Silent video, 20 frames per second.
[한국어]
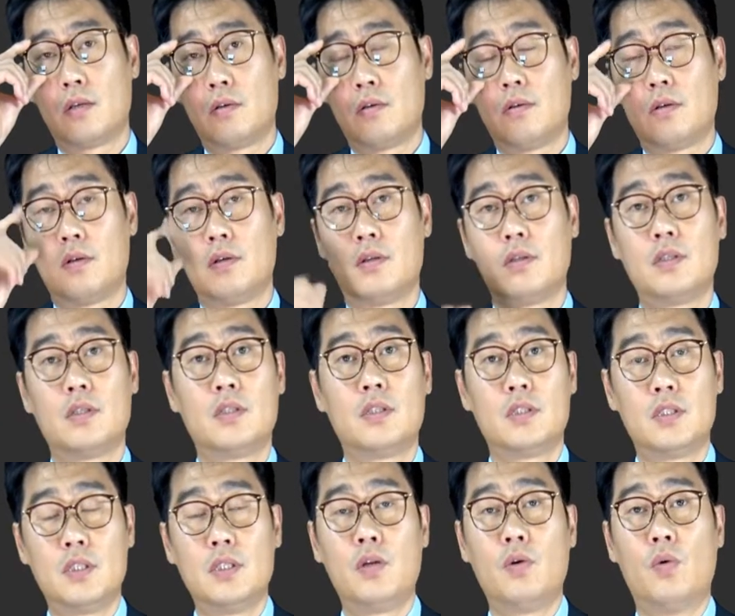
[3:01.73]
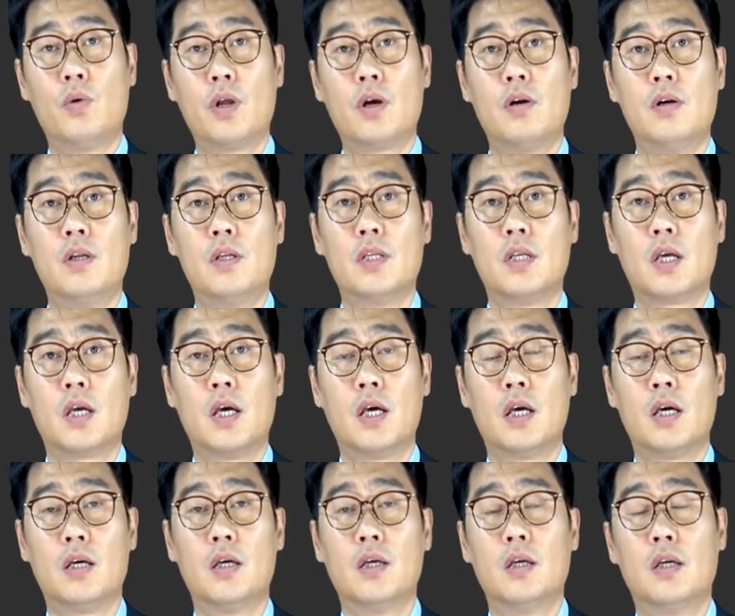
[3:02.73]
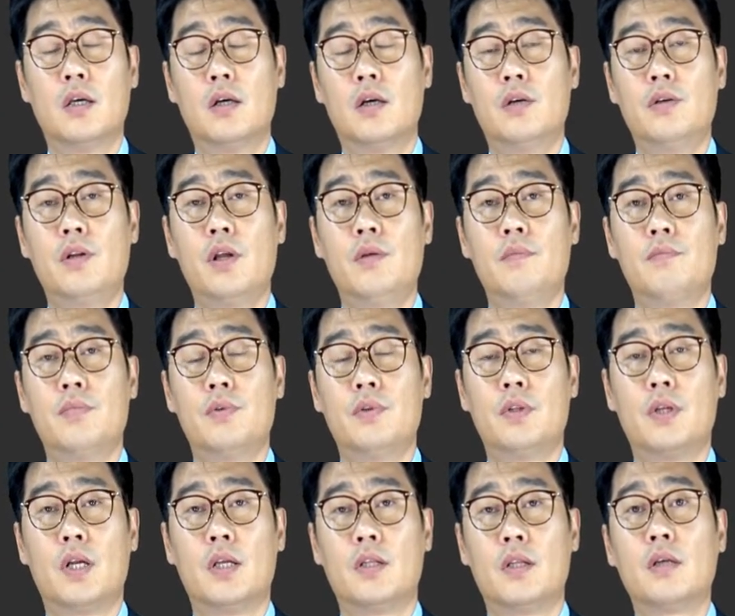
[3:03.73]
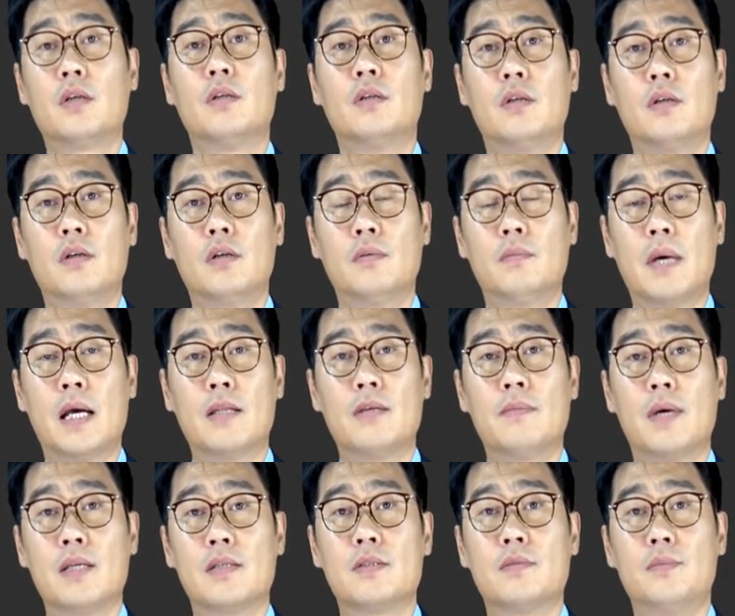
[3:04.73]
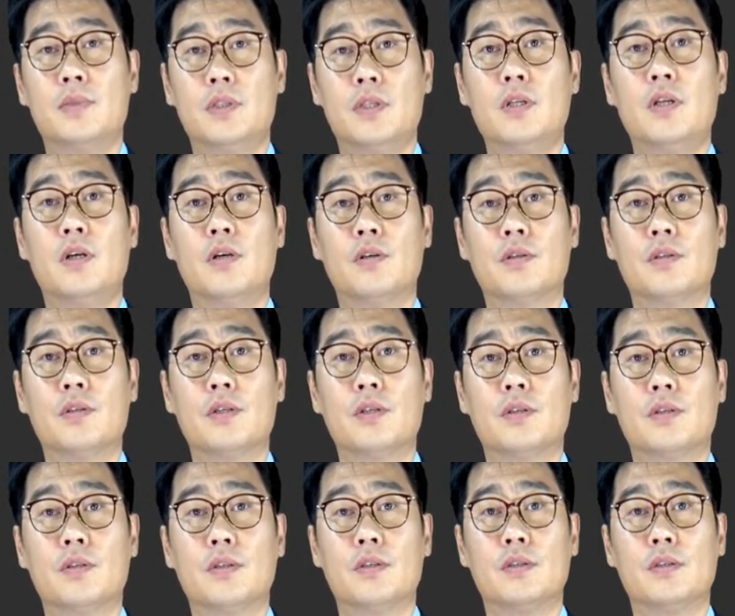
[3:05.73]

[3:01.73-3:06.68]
어, 시일이 오래 걸리니까 의뢰인 분들한테 그걸 많이 말씀을 드리거든요.